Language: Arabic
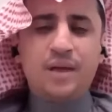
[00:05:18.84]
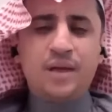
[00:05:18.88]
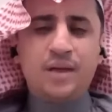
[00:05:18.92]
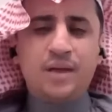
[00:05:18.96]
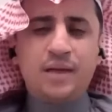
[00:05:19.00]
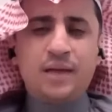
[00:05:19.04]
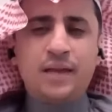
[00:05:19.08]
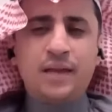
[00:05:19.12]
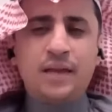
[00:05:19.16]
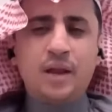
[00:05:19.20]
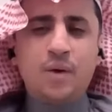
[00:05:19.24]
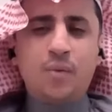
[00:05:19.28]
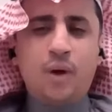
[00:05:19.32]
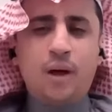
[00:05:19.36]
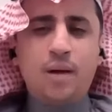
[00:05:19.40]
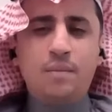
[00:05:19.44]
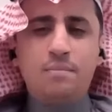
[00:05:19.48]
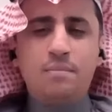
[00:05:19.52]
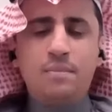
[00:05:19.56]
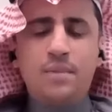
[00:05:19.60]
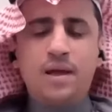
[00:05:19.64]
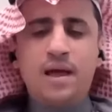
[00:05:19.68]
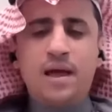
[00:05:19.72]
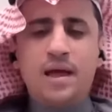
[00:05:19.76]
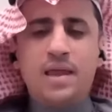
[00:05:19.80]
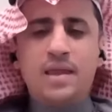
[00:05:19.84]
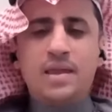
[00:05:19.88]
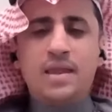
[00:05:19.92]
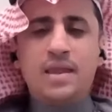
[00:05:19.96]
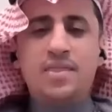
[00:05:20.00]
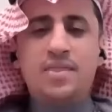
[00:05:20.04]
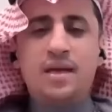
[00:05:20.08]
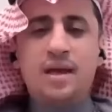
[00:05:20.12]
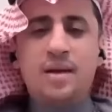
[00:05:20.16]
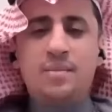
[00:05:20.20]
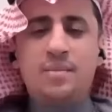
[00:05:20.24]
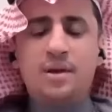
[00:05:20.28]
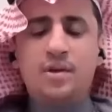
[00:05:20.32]
يعني نوعا ما ان
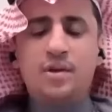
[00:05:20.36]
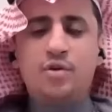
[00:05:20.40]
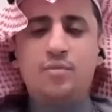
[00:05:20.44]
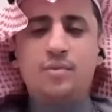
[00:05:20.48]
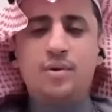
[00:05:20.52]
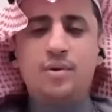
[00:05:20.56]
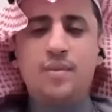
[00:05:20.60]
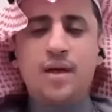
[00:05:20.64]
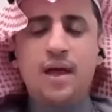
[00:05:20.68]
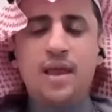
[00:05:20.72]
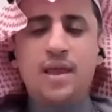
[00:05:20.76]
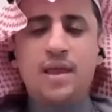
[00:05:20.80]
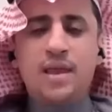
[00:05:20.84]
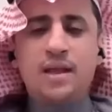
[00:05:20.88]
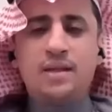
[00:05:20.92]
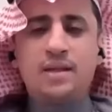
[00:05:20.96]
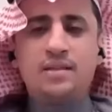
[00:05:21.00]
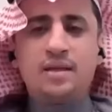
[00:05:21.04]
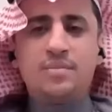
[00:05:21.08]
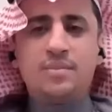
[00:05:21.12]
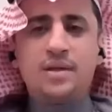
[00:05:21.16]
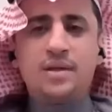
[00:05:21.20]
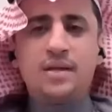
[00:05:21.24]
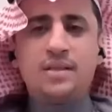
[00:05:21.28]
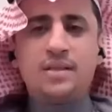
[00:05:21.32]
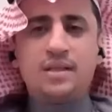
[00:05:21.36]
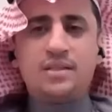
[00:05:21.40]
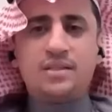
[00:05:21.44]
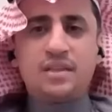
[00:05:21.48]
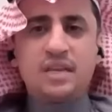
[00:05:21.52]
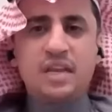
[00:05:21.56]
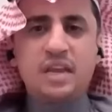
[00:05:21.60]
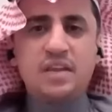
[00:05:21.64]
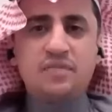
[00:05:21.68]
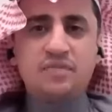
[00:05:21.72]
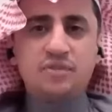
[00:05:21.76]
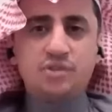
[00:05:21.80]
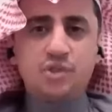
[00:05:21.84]
نذهب اليوم بما انك تملك
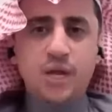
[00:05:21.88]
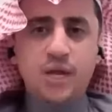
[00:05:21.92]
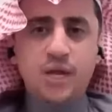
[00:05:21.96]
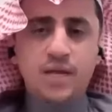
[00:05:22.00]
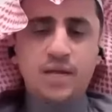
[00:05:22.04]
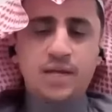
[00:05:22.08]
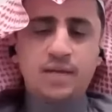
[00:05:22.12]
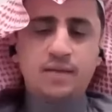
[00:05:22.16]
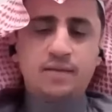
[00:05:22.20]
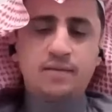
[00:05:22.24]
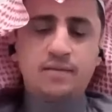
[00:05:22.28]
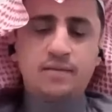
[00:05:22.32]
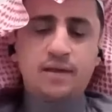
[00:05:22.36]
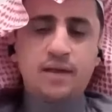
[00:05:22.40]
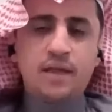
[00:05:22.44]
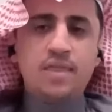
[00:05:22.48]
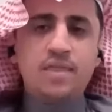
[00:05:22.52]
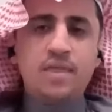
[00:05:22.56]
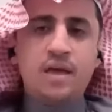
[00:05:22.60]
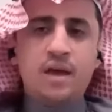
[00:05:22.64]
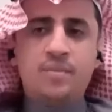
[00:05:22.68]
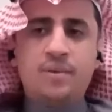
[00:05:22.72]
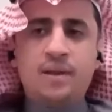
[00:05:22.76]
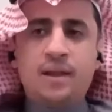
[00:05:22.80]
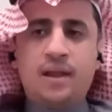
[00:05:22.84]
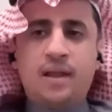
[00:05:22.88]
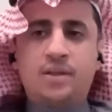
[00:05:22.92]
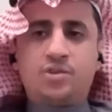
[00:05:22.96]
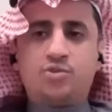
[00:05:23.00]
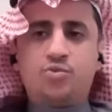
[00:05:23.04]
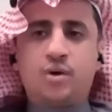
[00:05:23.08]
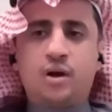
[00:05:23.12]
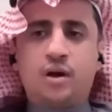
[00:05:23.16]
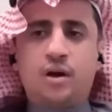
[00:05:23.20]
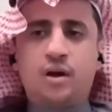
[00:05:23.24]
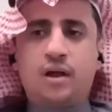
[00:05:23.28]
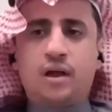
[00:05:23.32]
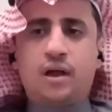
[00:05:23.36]
تصنيف جيد اذهب الى
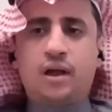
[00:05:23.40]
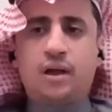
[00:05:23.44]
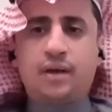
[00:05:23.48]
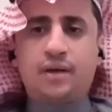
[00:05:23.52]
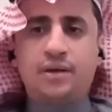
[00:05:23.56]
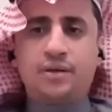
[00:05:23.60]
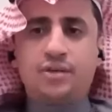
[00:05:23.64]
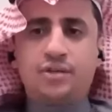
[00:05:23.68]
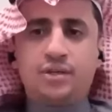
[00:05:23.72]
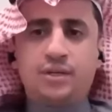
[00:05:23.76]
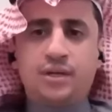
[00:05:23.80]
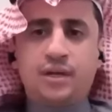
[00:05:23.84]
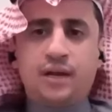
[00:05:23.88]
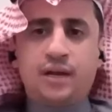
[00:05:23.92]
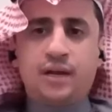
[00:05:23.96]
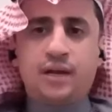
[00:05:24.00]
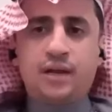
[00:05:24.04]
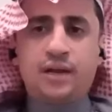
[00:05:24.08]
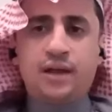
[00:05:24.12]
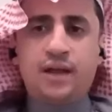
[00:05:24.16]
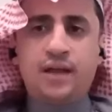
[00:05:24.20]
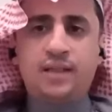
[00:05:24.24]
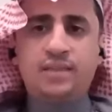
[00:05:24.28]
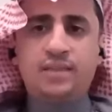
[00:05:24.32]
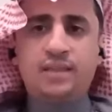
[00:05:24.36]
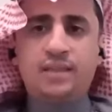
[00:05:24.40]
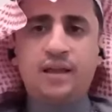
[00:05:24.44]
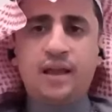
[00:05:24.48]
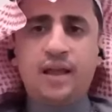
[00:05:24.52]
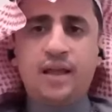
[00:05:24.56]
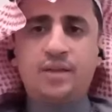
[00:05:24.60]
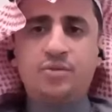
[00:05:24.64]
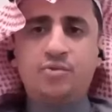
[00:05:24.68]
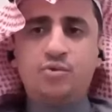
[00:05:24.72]
الاسواق الخارجيه الان حتى لا